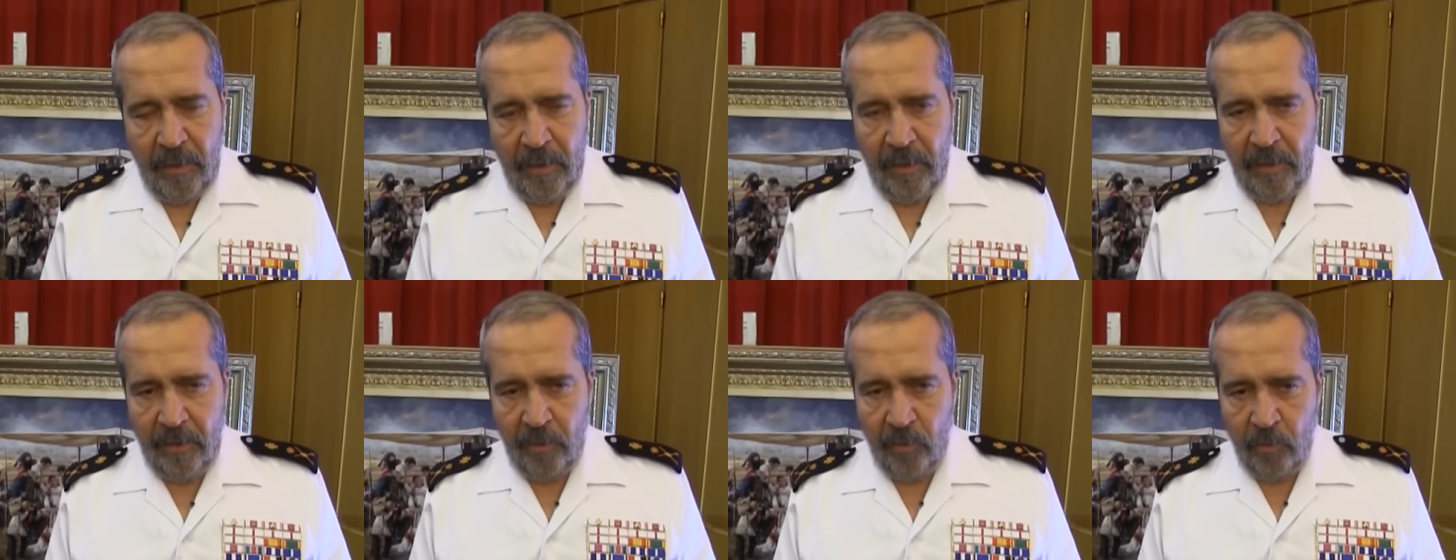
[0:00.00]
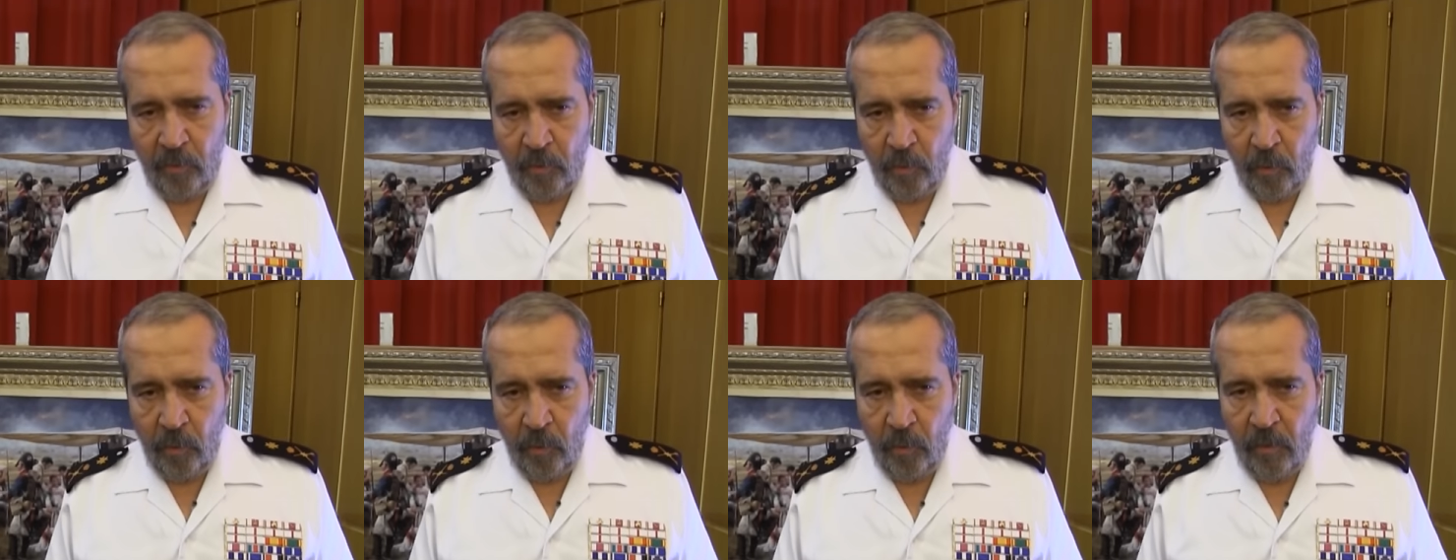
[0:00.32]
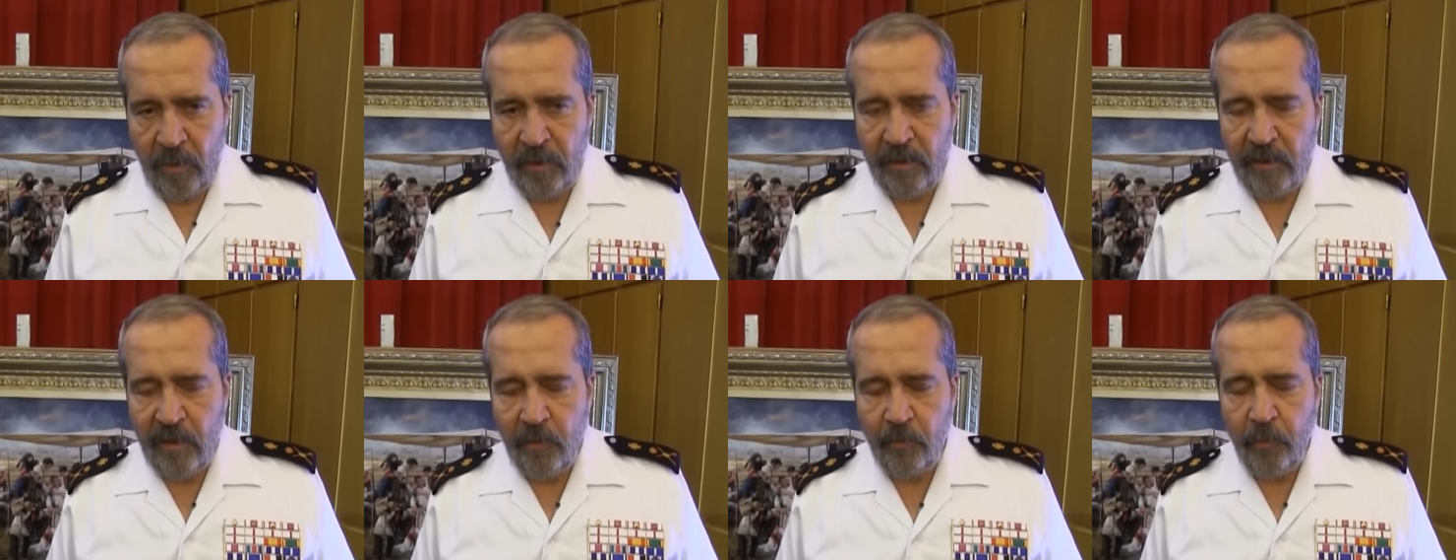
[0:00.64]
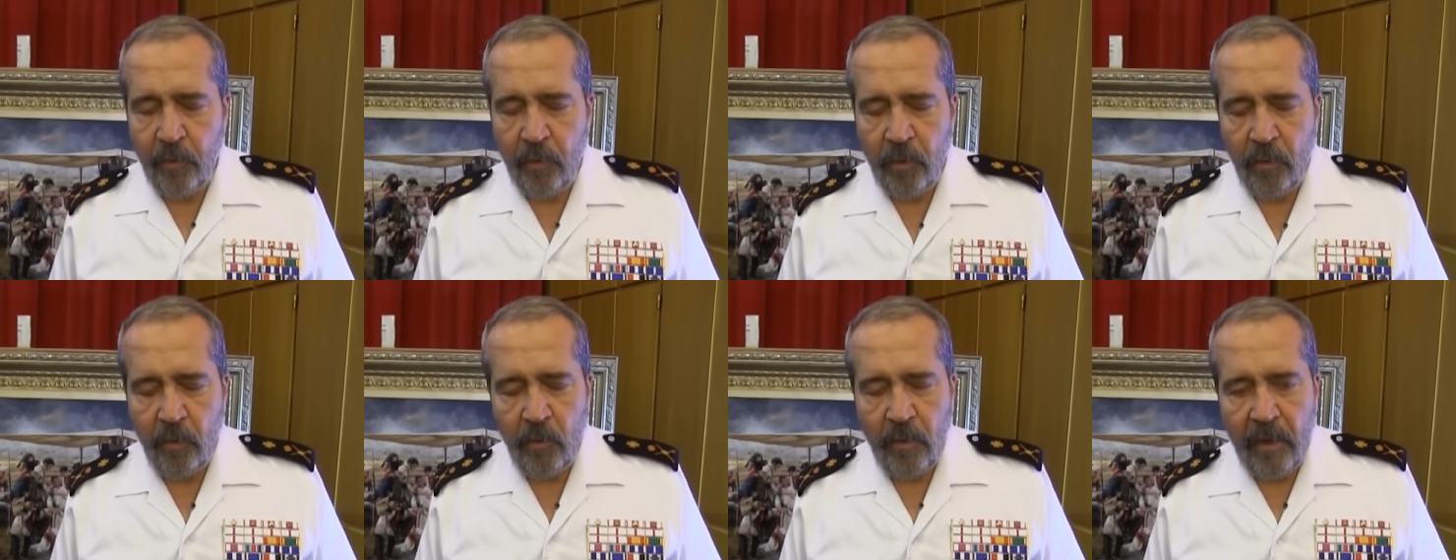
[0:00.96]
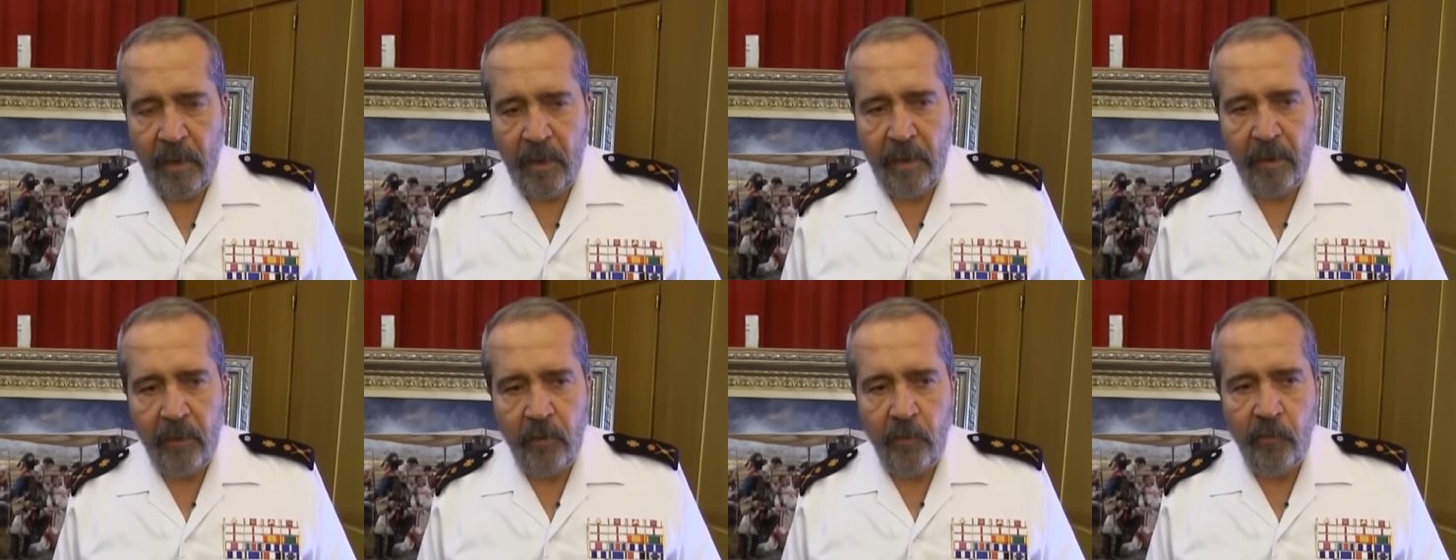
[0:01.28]
en todo el tiempo que
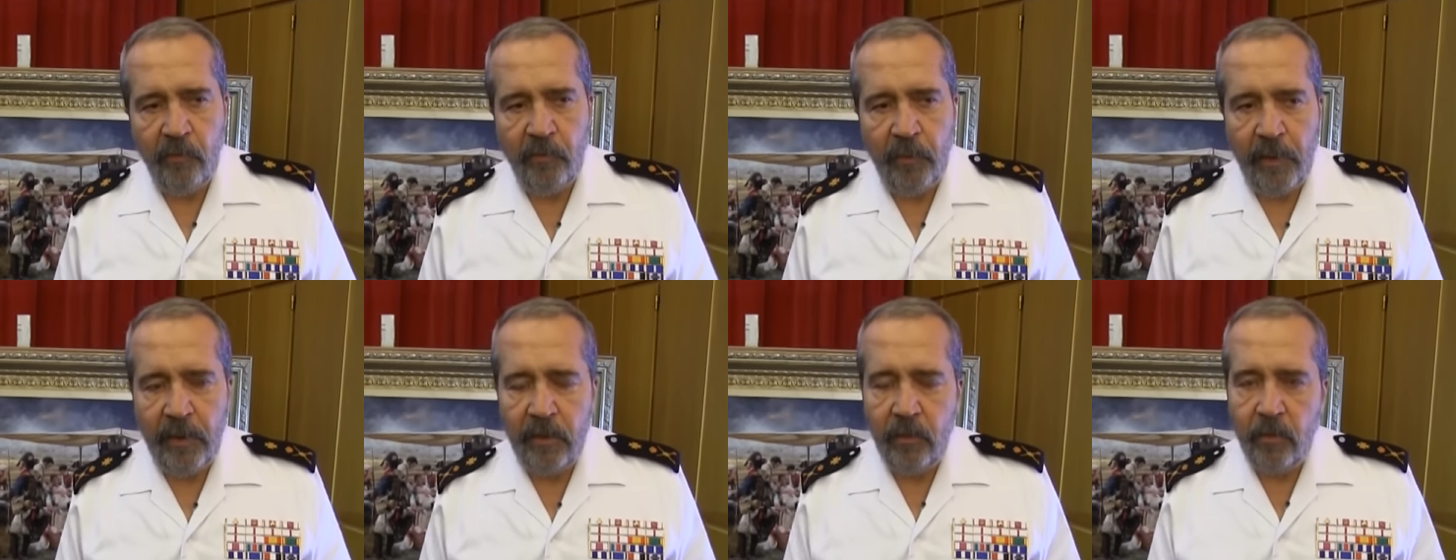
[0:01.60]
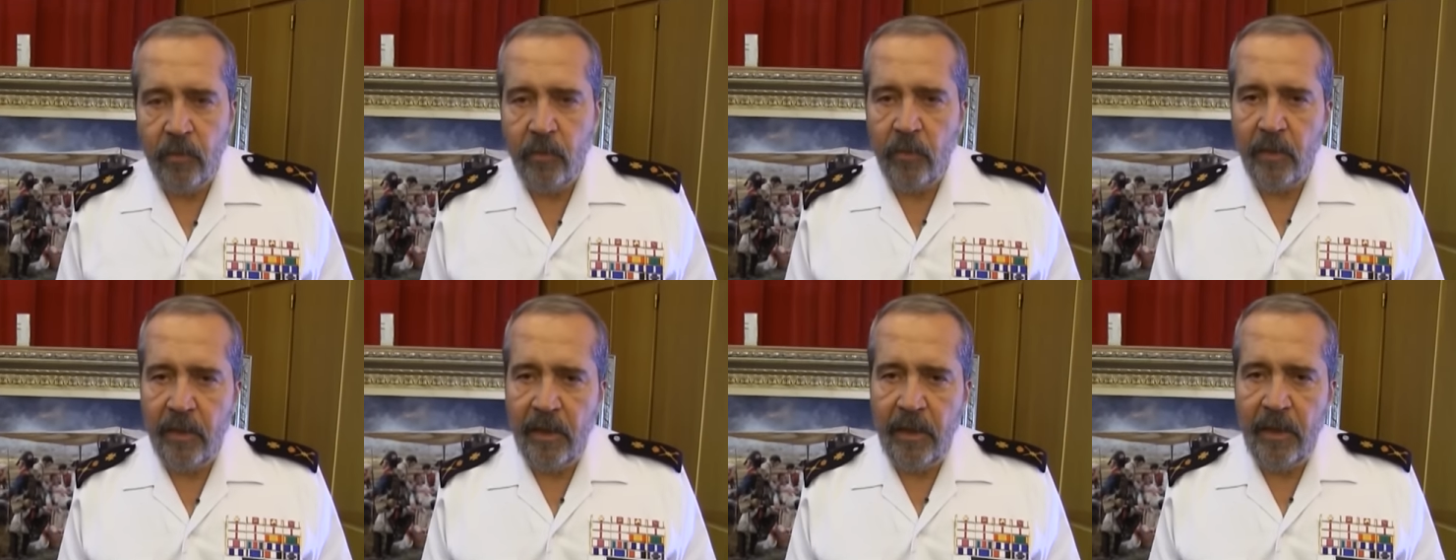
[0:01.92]
durara el conflicto